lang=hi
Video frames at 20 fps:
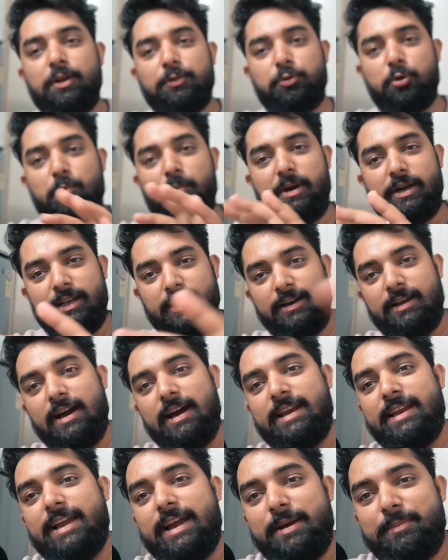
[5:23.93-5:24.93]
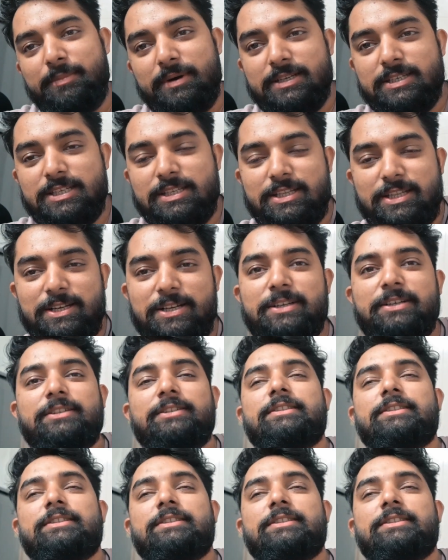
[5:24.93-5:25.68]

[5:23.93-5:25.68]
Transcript: तो मटन खा लिया है मस्त